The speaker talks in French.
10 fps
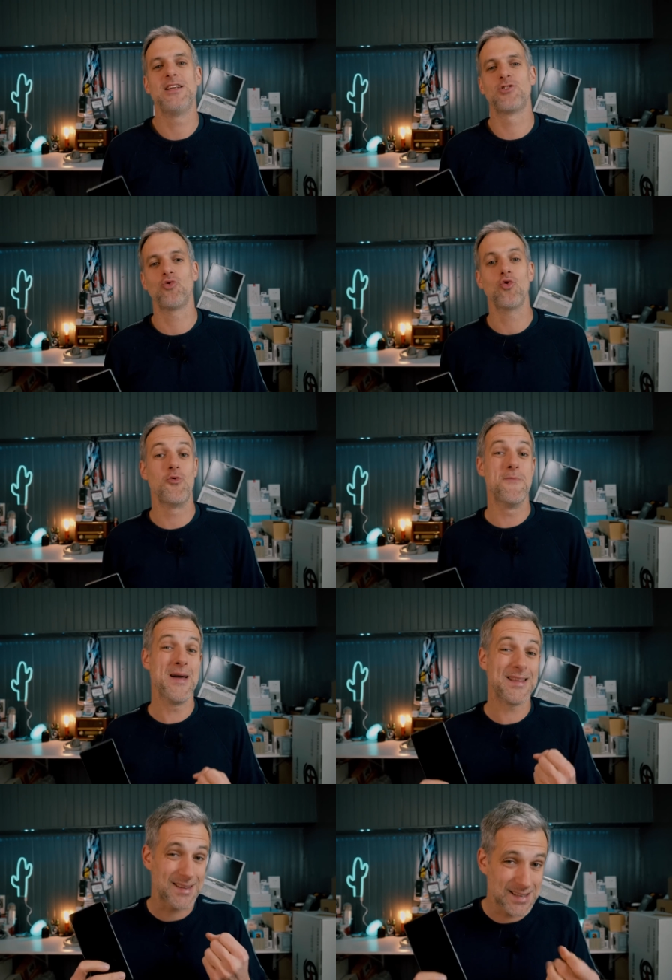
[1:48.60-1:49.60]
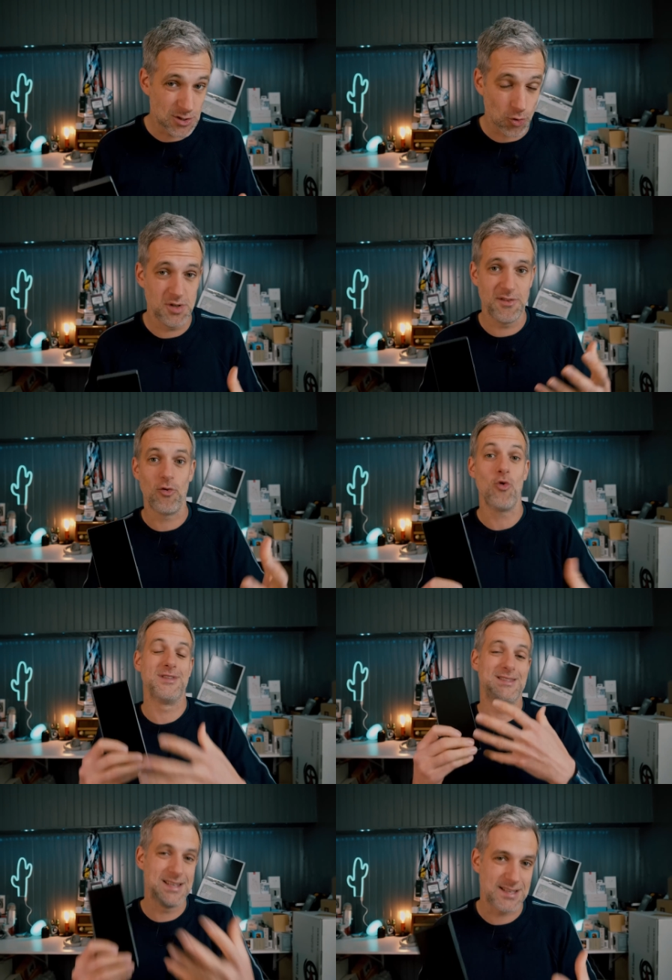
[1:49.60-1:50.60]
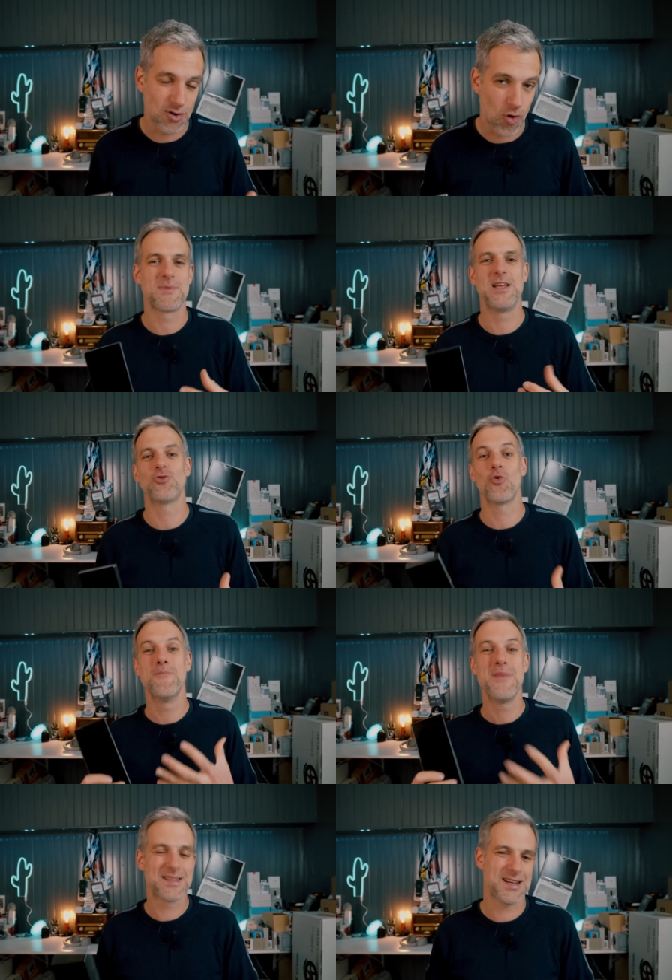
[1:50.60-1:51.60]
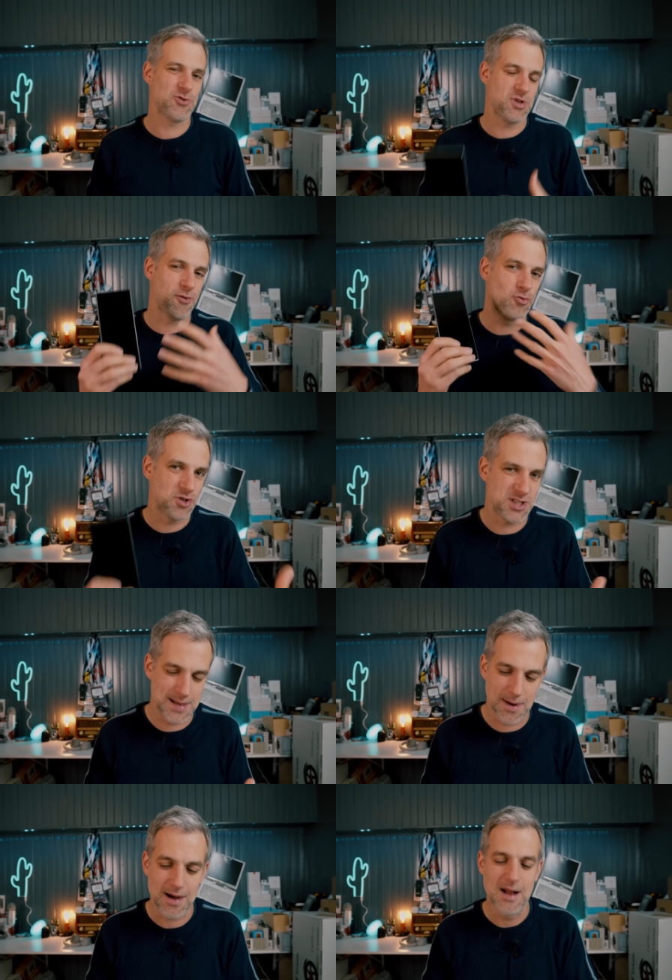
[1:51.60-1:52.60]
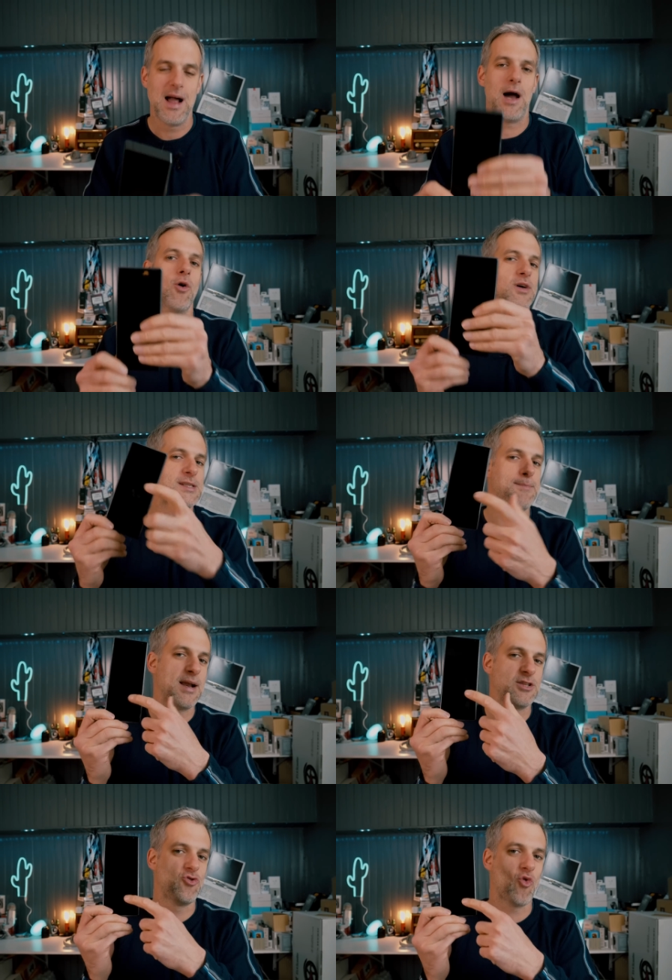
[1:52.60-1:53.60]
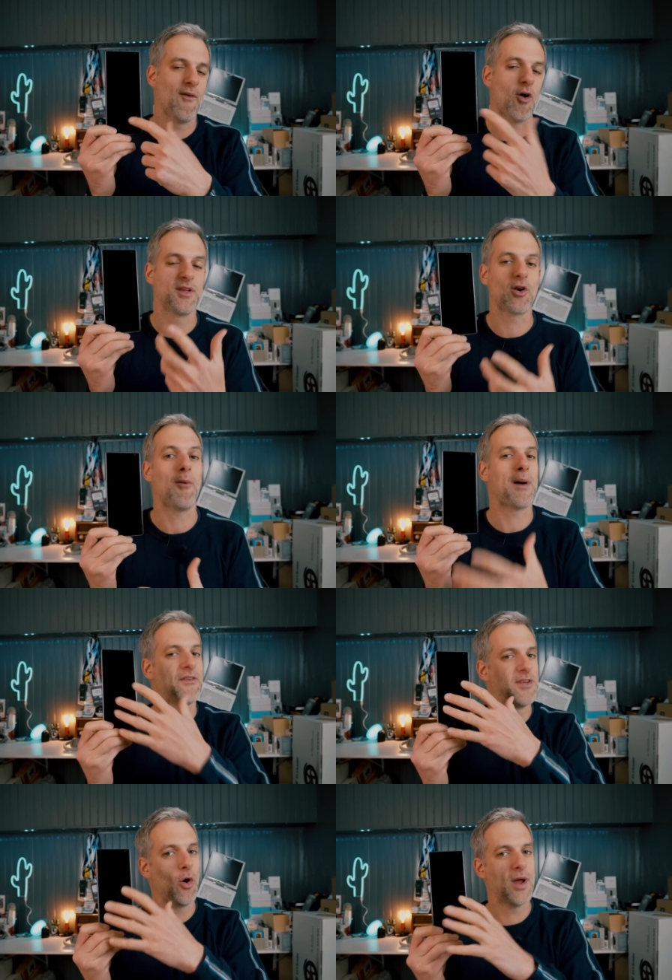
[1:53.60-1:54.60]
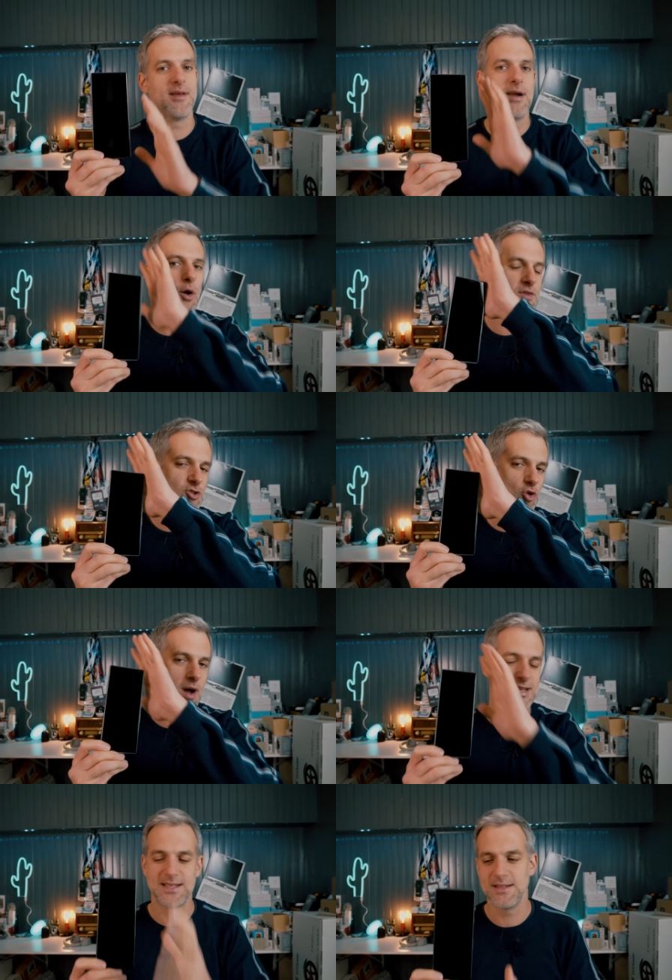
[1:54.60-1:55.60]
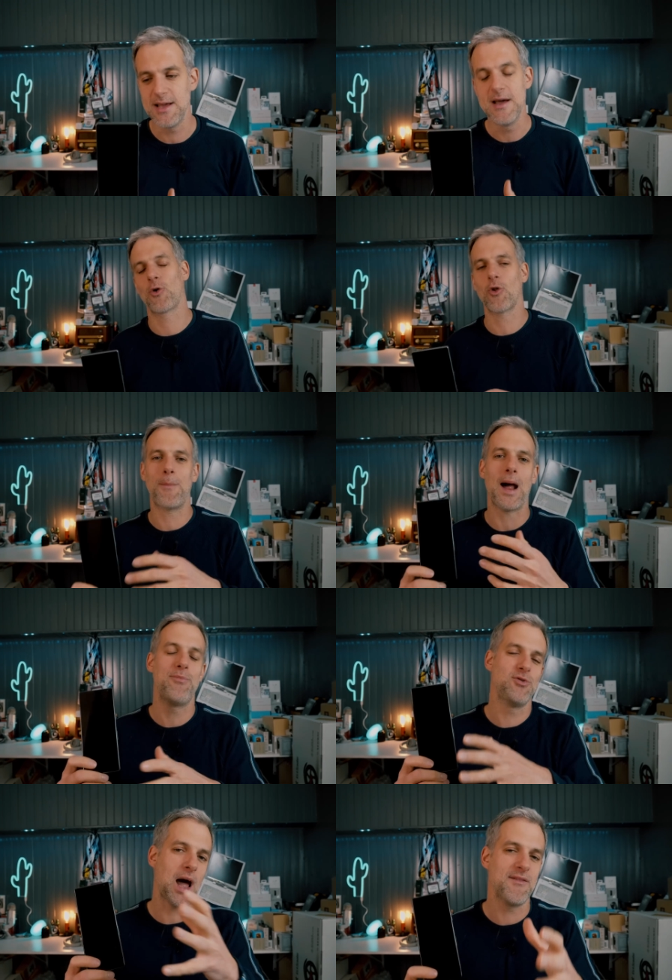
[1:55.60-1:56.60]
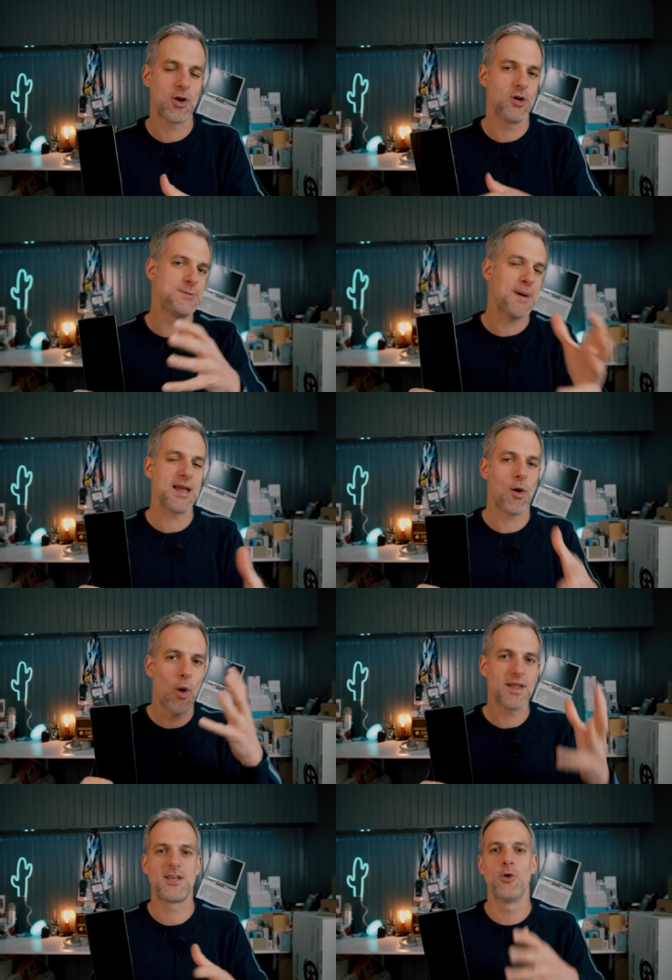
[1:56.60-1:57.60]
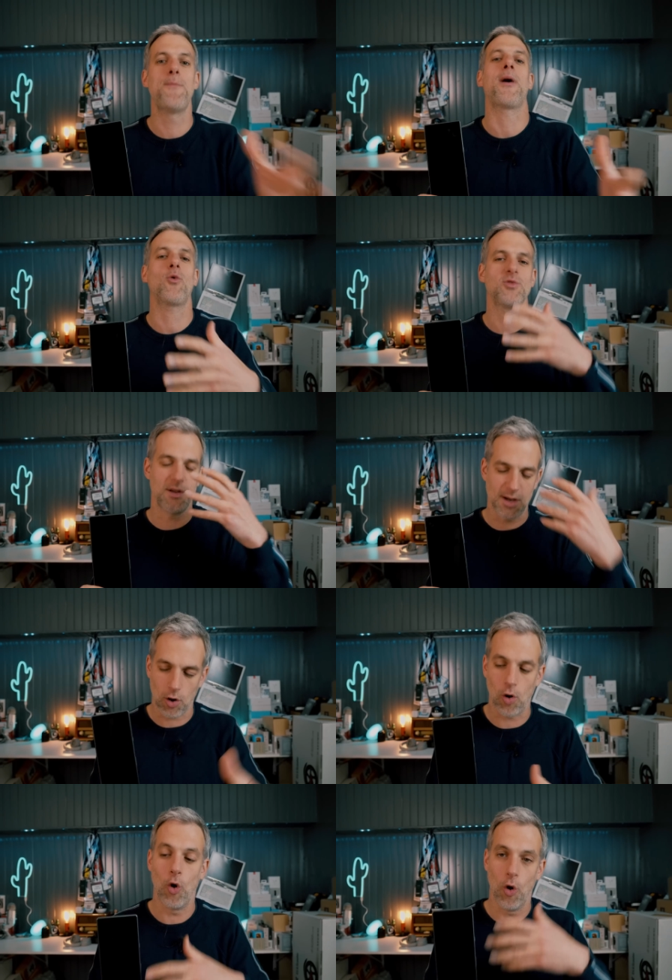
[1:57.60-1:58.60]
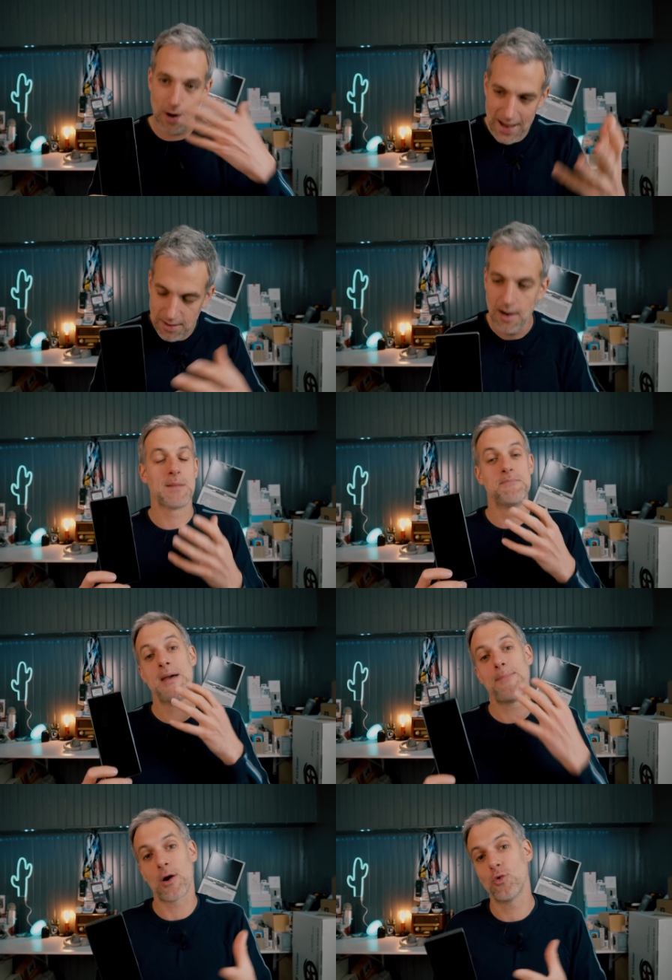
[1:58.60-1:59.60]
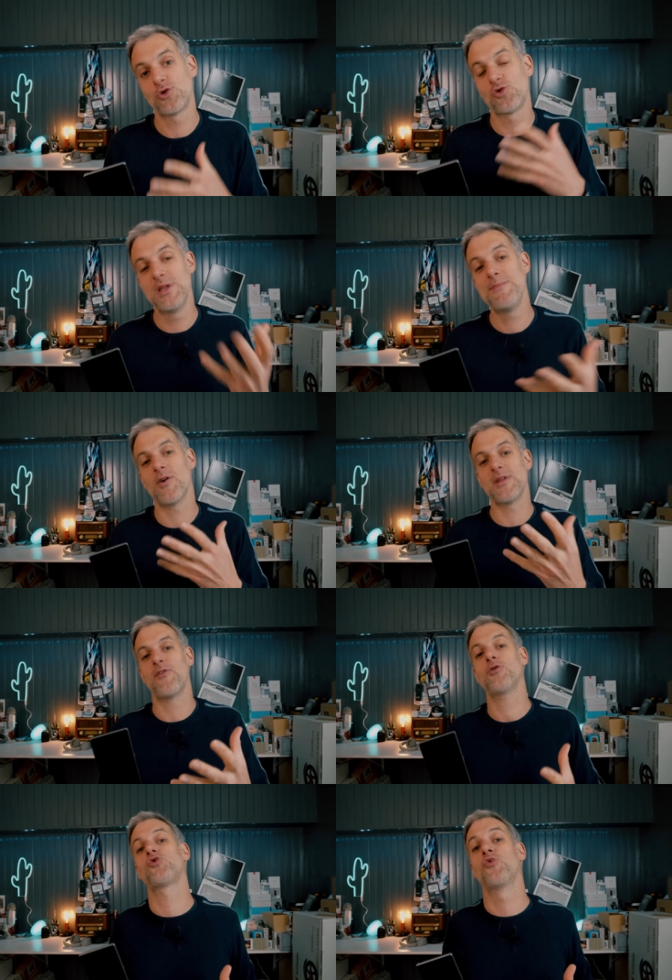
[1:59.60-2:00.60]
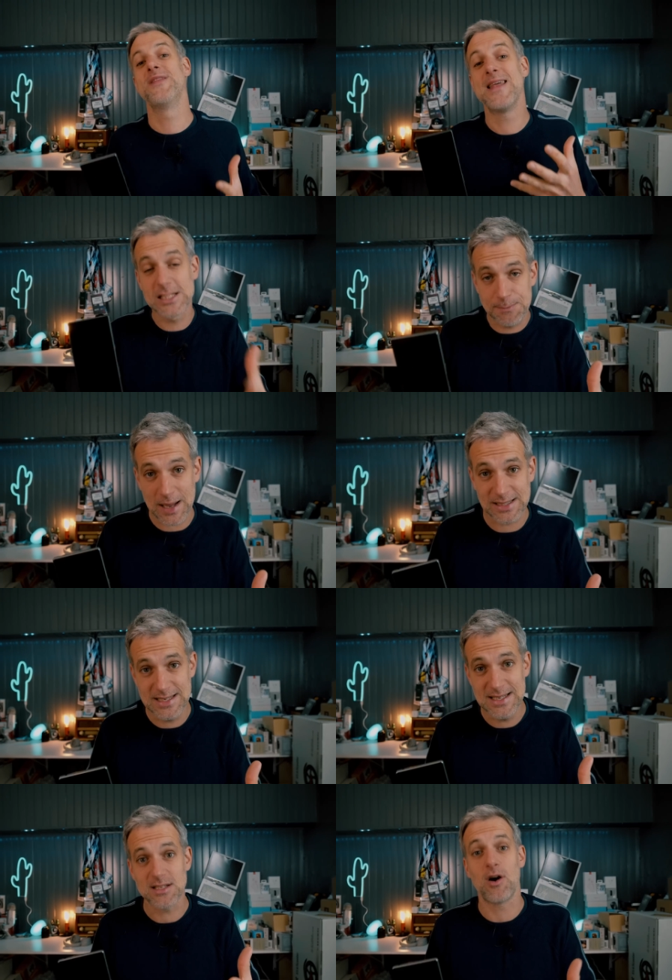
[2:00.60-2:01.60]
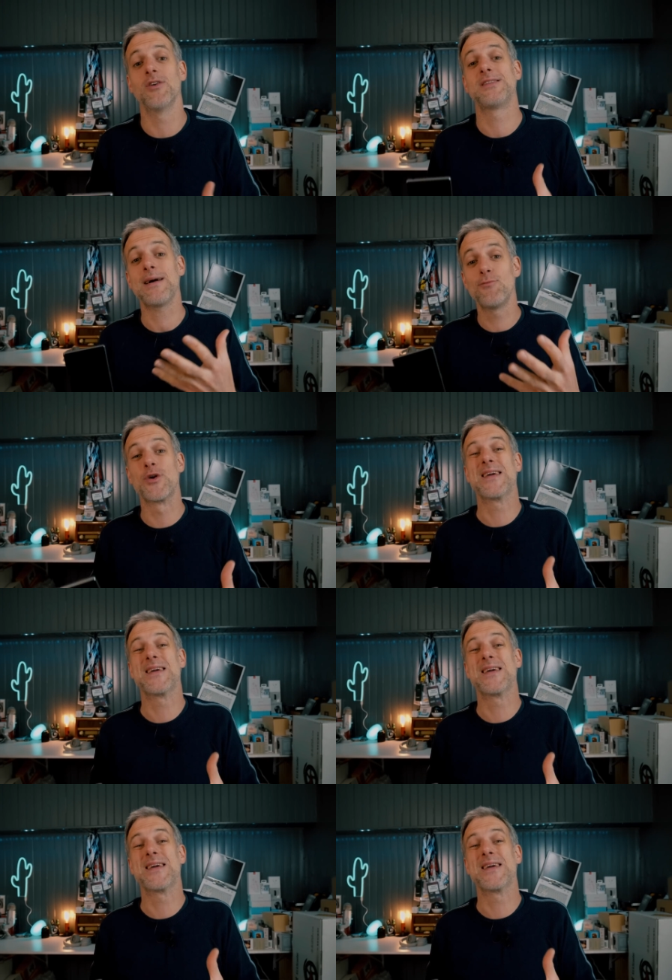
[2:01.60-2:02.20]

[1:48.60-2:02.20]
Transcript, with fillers: Ils ont une maîtrise au niveau des écrans, ils ont une maîtrise au niveau du cinéma. Alors c'est pas là-dessus qu'on va avoir un écran Bravia OLED. Là on est sur un LCD. On en reparlera plus tard avec le Xperia One qui lui par contre un écran OLED. Mais par contre Sony met en avant son expertise en termes de